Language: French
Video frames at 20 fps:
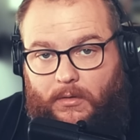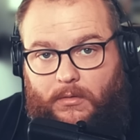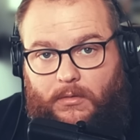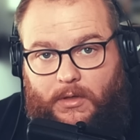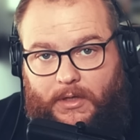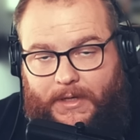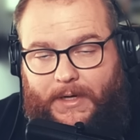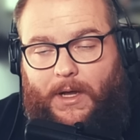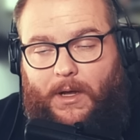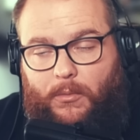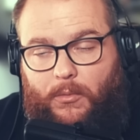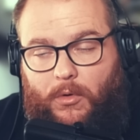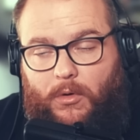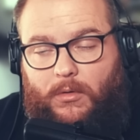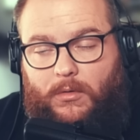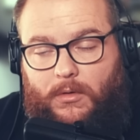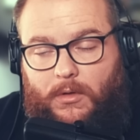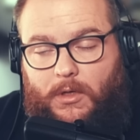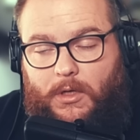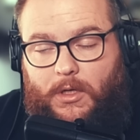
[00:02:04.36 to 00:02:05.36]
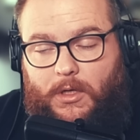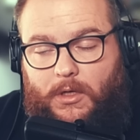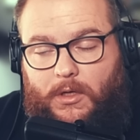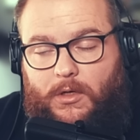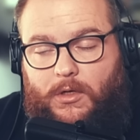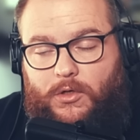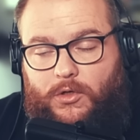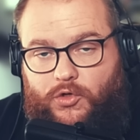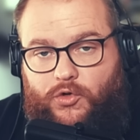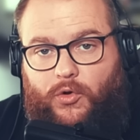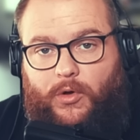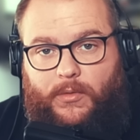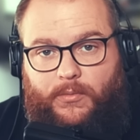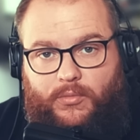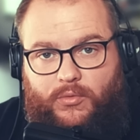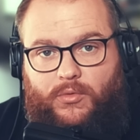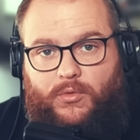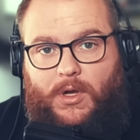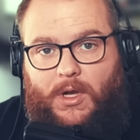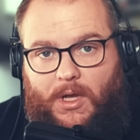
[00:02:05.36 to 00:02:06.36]
clairement. J'aurais
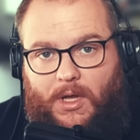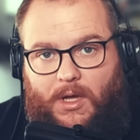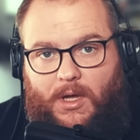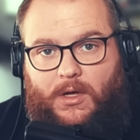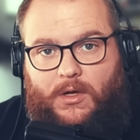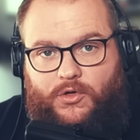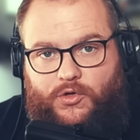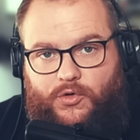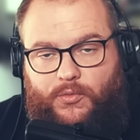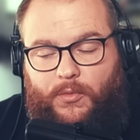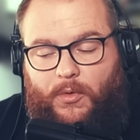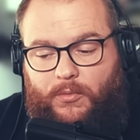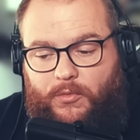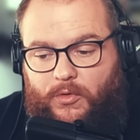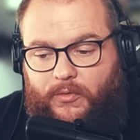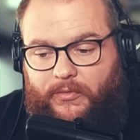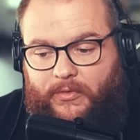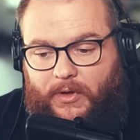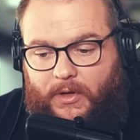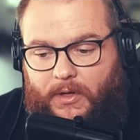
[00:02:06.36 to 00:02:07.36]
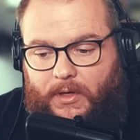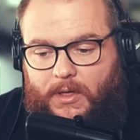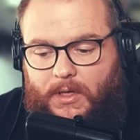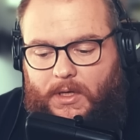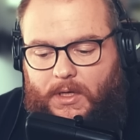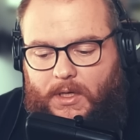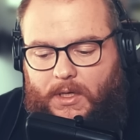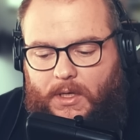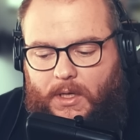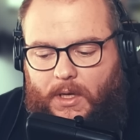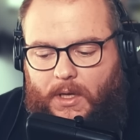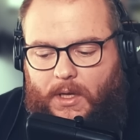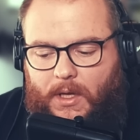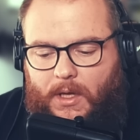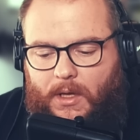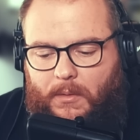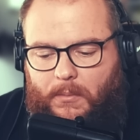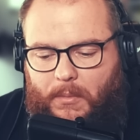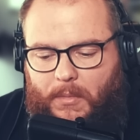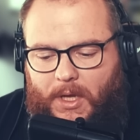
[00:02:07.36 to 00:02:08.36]
pu largement mieux faire.
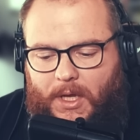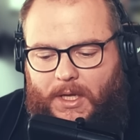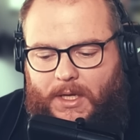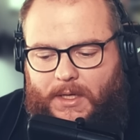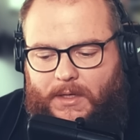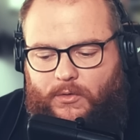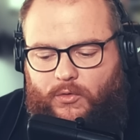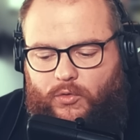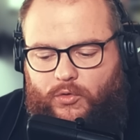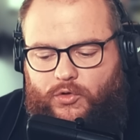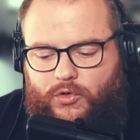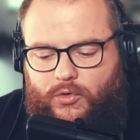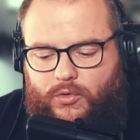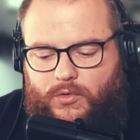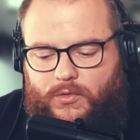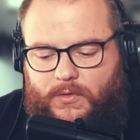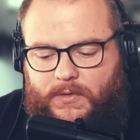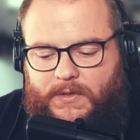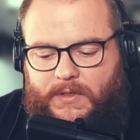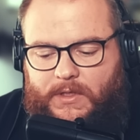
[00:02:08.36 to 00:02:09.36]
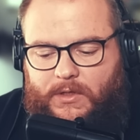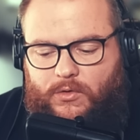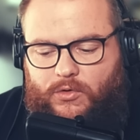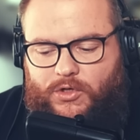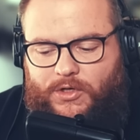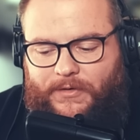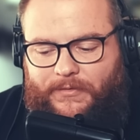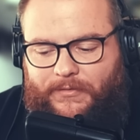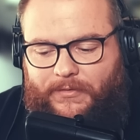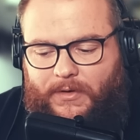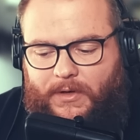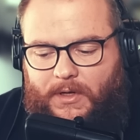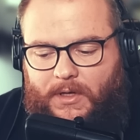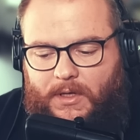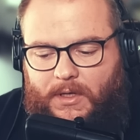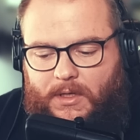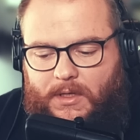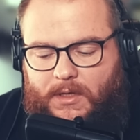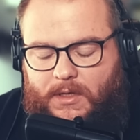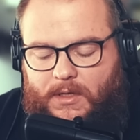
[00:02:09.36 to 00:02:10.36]
Mais il y a d'autres choses aussi que j'ai
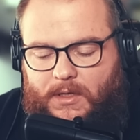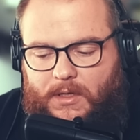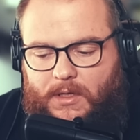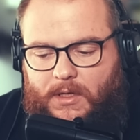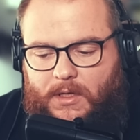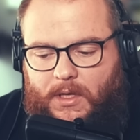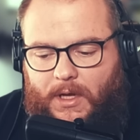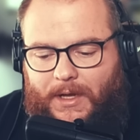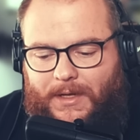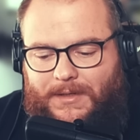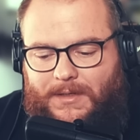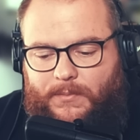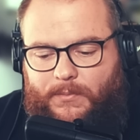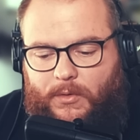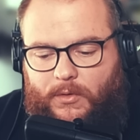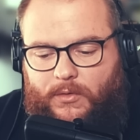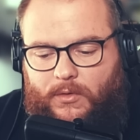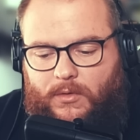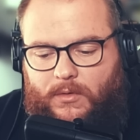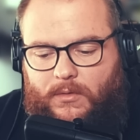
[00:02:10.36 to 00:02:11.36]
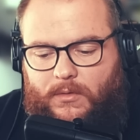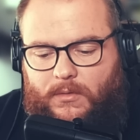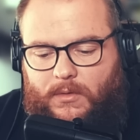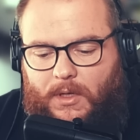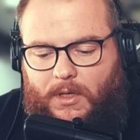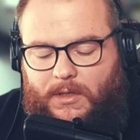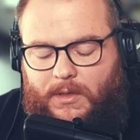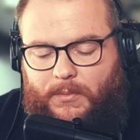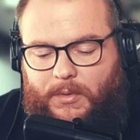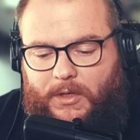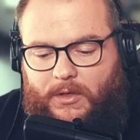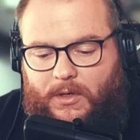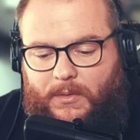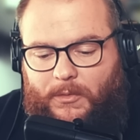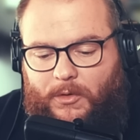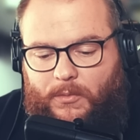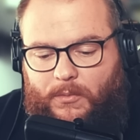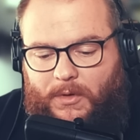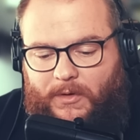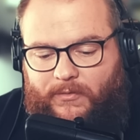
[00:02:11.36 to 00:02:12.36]
fait qui, indépendant,
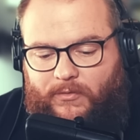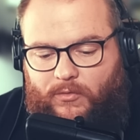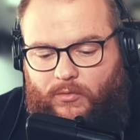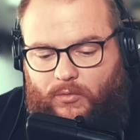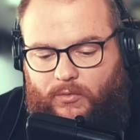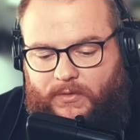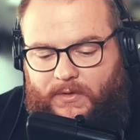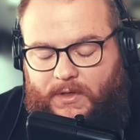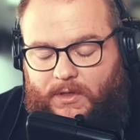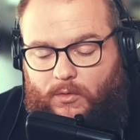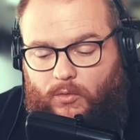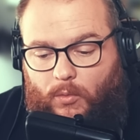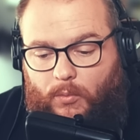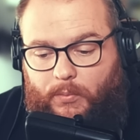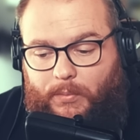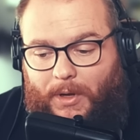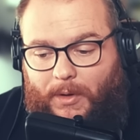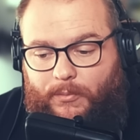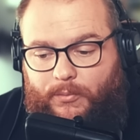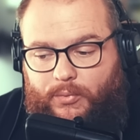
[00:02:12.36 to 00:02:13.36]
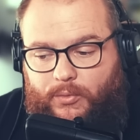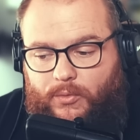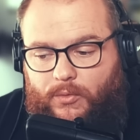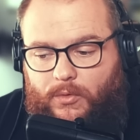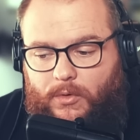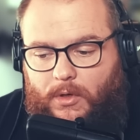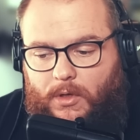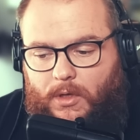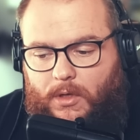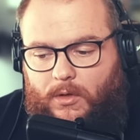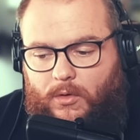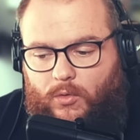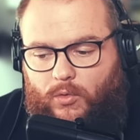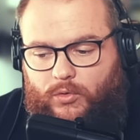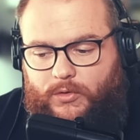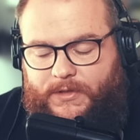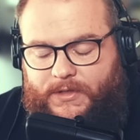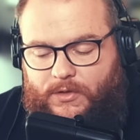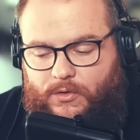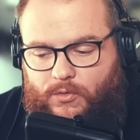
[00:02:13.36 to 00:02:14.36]
indépendamment de ma volonté, n'ont pas pu
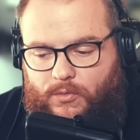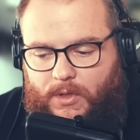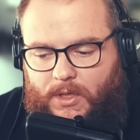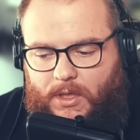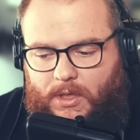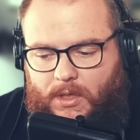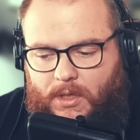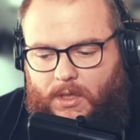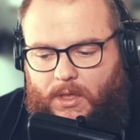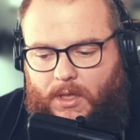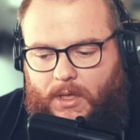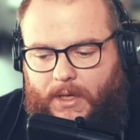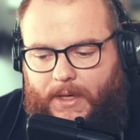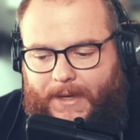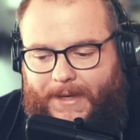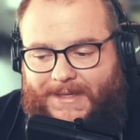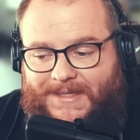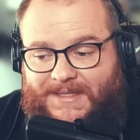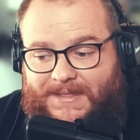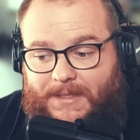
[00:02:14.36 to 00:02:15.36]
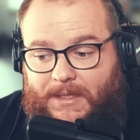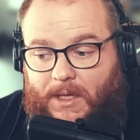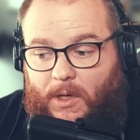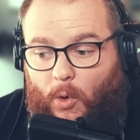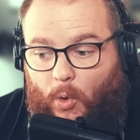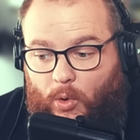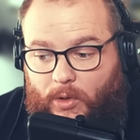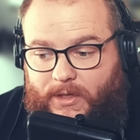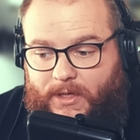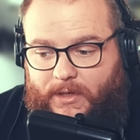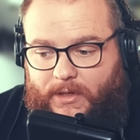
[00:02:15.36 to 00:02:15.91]
continuer. Et c'est OK.